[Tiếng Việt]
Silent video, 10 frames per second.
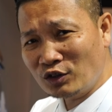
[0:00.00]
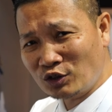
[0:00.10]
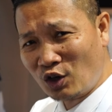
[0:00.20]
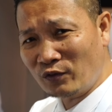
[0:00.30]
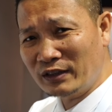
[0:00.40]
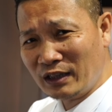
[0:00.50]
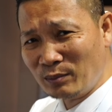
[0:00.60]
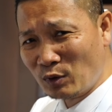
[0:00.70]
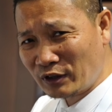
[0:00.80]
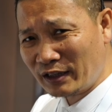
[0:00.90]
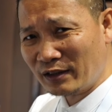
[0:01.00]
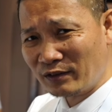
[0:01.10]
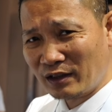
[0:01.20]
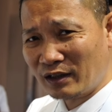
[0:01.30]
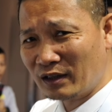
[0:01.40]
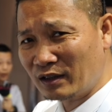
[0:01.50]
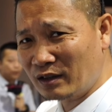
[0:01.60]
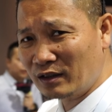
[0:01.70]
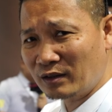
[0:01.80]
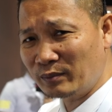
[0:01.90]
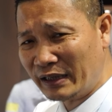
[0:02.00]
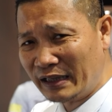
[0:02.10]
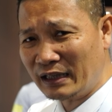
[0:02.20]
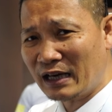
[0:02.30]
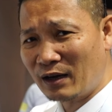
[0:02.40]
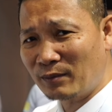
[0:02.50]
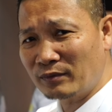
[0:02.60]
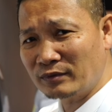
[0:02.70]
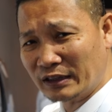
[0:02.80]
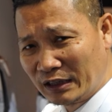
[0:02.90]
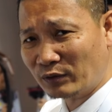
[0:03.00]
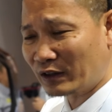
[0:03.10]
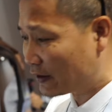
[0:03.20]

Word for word: so với những cái mẫu xe điện mini đang giới thiệu tại